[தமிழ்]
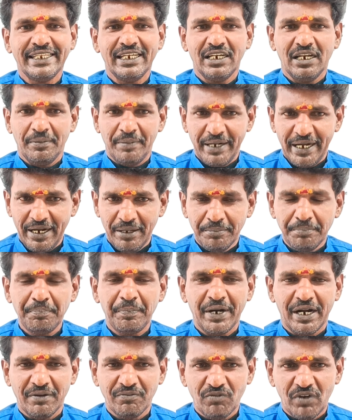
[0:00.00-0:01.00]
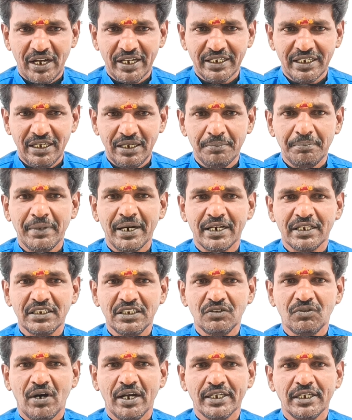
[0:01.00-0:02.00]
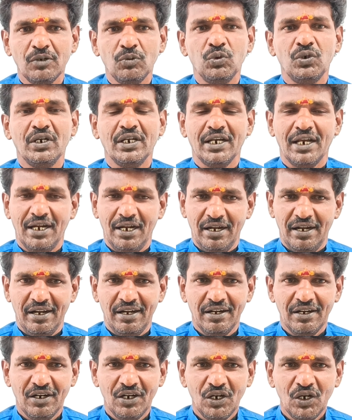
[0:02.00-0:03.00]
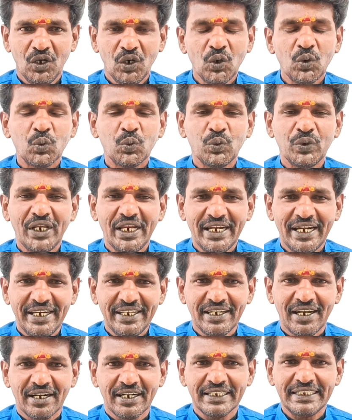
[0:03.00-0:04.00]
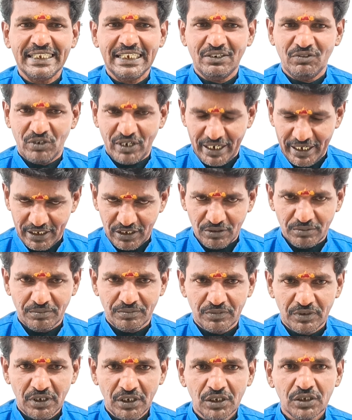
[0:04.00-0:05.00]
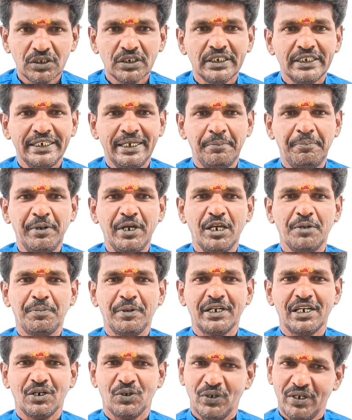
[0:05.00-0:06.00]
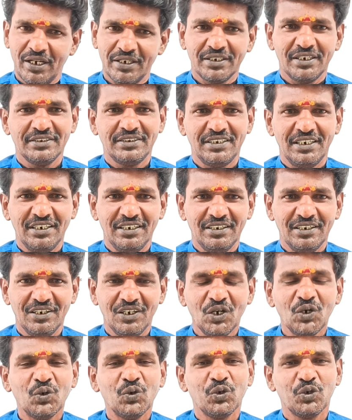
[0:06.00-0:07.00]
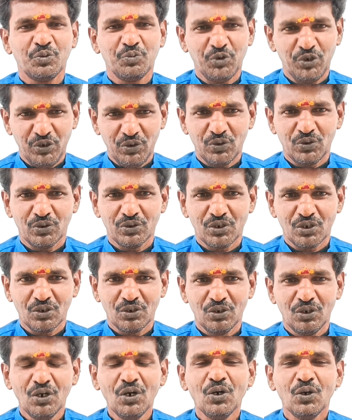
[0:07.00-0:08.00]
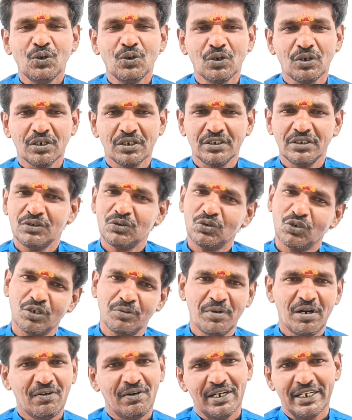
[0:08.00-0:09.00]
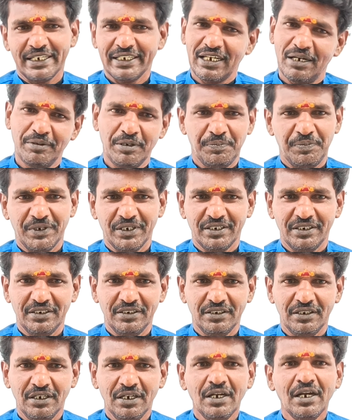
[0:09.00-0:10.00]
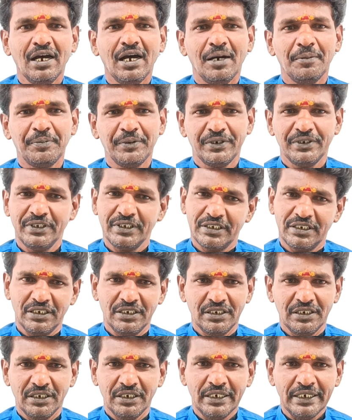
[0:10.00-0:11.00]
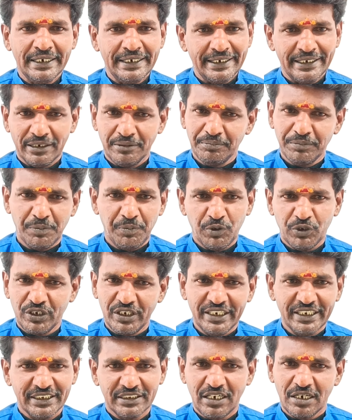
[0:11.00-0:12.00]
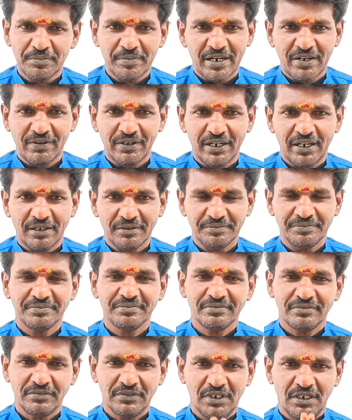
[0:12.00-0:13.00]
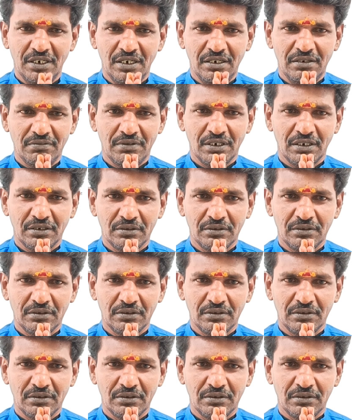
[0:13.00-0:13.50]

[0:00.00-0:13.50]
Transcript: அந்த நபரிடம் பணம் வாங்கி மருந்து வாங்கி உண்ணுங்கள் உடனடியான தீர்வு கிடைக்கும் எப்பேற்பட்ட நோயா இருந்தாலும் சரி ஒரு முடிவுக்கு வந்துடும் உங்களுக்கு சுகமா வாழ்றதுக்கு அமைப்பு இருக்குது அப்போ இதுக்கு ரொம்ப போட்டு நீங்கள் தடுமாற வேண்டாம் நன்றி